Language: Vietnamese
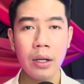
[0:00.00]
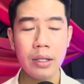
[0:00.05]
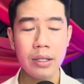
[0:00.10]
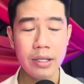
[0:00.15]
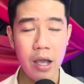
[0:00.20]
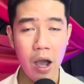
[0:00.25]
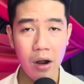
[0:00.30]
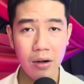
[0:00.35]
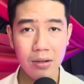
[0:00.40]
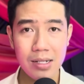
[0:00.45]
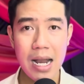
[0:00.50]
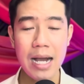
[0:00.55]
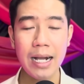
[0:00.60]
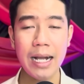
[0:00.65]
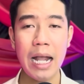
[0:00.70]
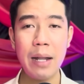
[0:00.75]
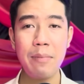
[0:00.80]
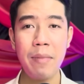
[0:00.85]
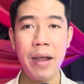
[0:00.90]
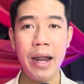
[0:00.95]
Vẫn là
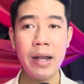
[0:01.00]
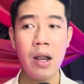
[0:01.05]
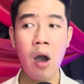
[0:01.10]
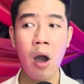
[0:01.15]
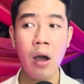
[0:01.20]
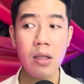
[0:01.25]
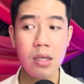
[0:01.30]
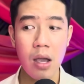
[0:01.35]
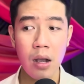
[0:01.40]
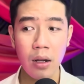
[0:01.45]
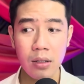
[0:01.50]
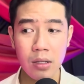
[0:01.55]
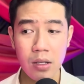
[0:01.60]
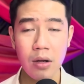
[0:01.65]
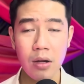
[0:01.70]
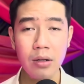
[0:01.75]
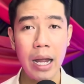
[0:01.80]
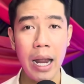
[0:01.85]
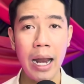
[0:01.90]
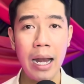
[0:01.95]
cây me đó, nhưng
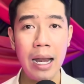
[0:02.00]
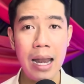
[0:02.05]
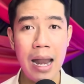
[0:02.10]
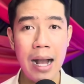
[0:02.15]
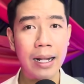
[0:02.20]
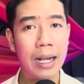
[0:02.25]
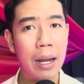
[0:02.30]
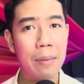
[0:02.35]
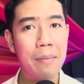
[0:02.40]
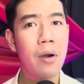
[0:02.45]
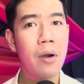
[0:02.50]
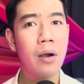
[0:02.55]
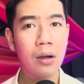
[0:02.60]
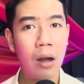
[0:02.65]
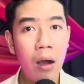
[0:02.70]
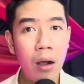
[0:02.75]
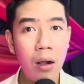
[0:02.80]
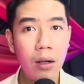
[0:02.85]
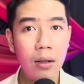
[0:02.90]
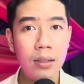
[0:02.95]
dưới này là cái mương
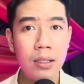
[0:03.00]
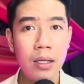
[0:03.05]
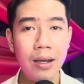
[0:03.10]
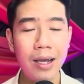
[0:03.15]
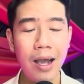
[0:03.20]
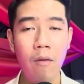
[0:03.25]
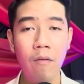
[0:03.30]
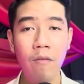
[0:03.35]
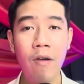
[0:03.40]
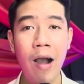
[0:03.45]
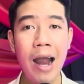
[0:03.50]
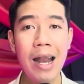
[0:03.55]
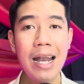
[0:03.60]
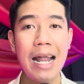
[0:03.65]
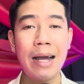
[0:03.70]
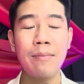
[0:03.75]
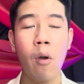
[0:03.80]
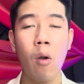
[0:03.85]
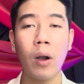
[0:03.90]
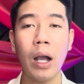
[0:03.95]
nước, chứ không phải
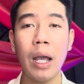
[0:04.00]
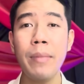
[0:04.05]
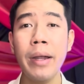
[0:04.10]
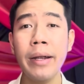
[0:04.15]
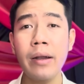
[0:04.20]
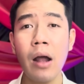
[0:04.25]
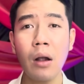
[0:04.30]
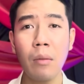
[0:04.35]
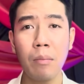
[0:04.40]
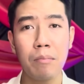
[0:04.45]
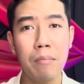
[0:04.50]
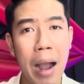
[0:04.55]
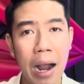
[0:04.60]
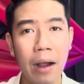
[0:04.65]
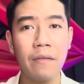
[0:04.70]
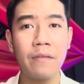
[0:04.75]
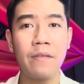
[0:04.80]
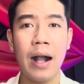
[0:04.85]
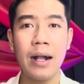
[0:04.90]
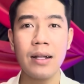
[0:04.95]
là một cái miếng đất
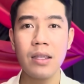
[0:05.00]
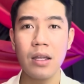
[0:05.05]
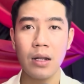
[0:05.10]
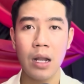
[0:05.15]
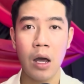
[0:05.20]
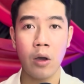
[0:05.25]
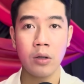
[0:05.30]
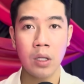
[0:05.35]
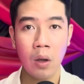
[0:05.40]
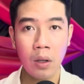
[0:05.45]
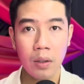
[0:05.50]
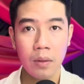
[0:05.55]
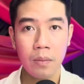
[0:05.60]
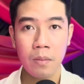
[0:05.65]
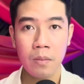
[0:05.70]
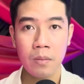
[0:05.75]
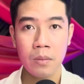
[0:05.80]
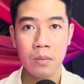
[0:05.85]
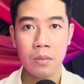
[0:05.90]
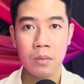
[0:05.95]
bằng phẳng như là hồi tối.
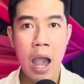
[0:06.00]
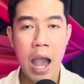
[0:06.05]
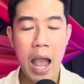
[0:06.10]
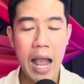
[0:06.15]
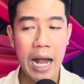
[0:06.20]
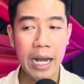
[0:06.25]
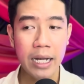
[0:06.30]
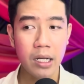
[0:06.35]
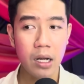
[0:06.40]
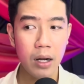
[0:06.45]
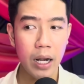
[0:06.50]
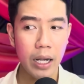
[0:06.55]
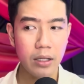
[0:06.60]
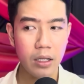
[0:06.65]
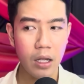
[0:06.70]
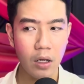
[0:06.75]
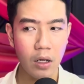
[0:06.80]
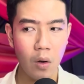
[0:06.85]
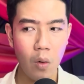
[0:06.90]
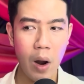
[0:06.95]
Anh đứng anh
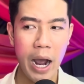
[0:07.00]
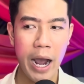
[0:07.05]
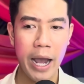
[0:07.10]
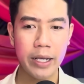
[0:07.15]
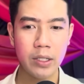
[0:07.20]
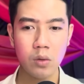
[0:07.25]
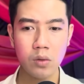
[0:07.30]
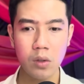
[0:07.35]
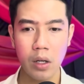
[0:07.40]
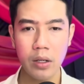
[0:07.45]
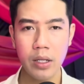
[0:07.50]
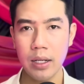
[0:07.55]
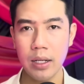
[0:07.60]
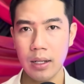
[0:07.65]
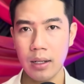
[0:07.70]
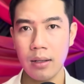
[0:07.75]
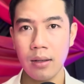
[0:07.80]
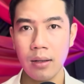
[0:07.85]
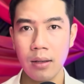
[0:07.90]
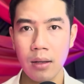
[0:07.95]
nhìn hoài xuống đó vậy nè,
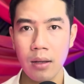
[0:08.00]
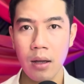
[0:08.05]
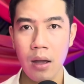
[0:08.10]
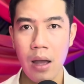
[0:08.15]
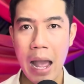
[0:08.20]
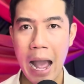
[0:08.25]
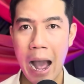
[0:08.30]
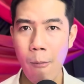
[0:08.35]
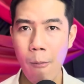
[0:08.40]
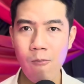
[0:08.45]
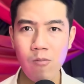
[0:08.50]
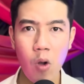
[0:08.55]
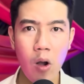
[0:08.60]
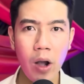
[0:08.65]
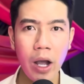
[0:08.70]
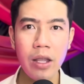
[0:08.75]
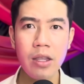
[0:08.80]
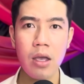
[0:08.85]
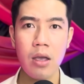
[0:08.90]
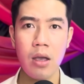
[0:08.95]
không có
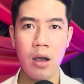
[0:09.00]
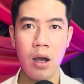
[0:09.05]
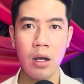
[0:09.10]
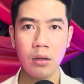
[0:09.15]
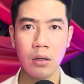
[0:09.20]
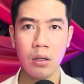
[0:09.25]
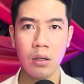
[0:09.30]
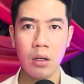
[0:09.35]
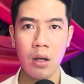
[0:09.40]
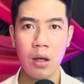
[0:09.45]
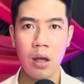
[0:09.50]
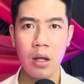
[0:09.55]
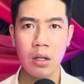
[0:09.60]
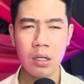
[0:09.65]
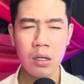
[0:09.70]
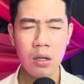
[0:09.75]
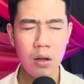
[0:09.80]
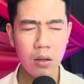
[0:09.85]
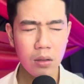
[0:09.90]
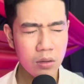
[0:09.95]
cái gì hết.
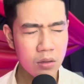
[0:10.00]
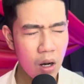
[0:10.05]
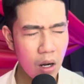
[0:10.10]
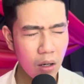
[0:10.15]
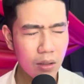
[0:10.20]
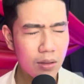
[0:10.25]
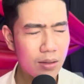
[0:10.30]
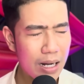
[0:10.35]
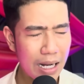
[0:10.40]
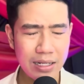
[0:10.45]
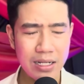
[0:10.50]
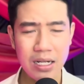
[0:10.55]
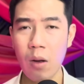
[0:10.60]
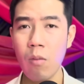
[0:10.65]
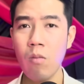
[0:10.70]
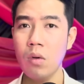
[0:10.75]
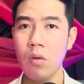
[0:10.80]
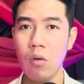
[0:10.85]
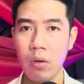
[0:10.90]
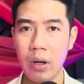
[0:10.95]
Nước rất là
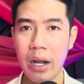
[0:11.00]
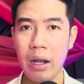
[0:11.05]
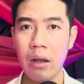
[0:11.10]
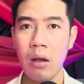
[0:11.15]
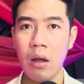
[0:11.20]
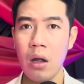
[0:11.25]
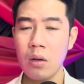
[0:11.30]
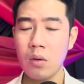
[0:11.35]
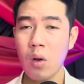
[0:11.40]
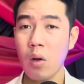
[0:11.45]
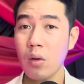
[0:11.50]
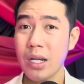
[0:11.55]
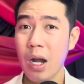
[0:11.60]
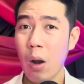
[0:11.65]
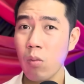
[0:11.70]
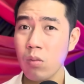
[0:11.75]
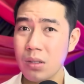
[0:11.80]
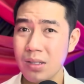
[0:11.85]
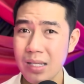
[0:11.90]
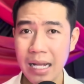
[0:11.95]
trong luôn nha, nó
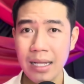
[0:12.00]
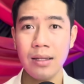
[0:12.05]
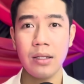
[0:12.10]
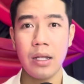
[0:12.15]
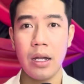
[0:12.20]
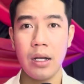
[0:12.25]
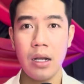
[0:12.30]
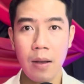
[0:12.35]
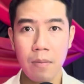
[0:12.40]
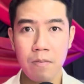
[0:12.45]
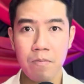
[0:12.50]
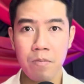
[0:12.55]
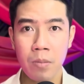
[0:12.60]
trong xanh vậy đó.